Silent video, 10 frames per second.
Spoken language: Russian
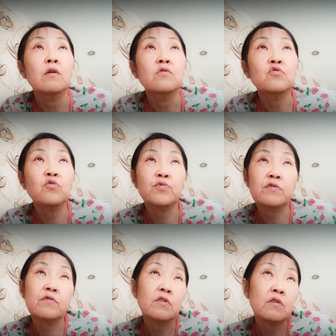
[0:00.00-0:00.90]
Ну,
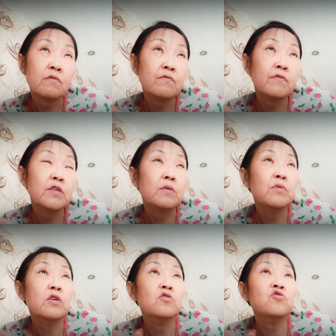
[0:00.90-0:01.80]
собственно, в этом
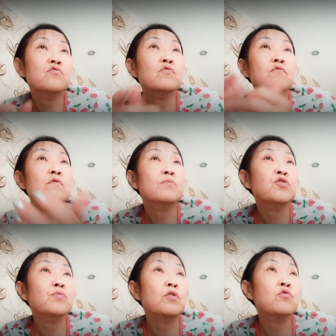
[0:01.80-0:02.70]
я ничего
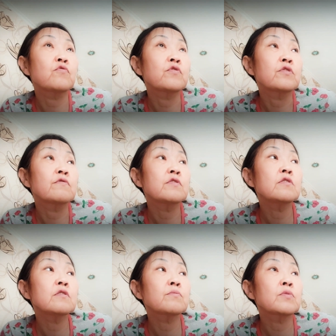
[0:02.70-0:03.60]
вообще плохого не
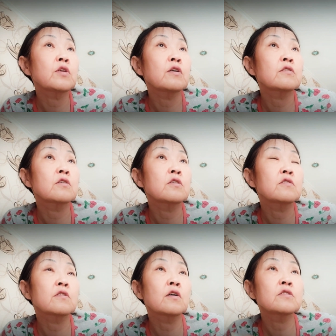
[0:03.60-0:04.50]
видела, меня это не
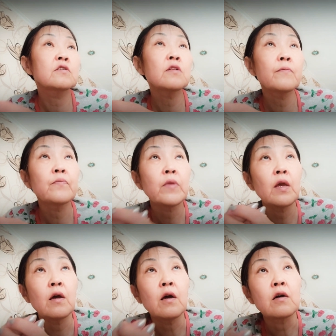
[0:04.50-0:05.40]
тяготило.
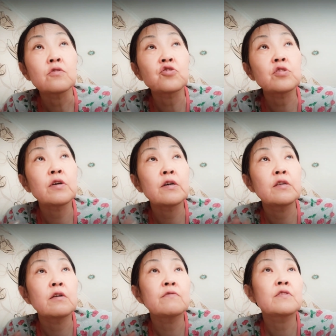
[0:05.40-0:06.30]
Жила
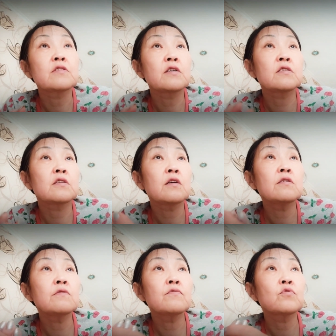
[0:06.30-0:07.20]
я в
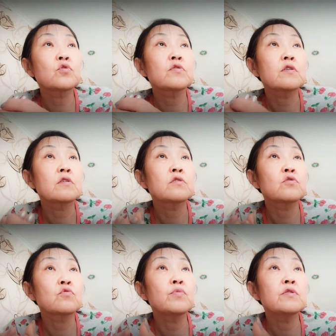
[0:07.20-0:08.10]
Казахстане, в городе
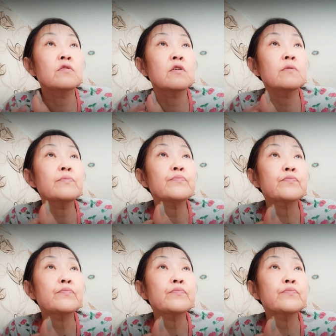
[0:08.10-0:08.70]
Актюбинске.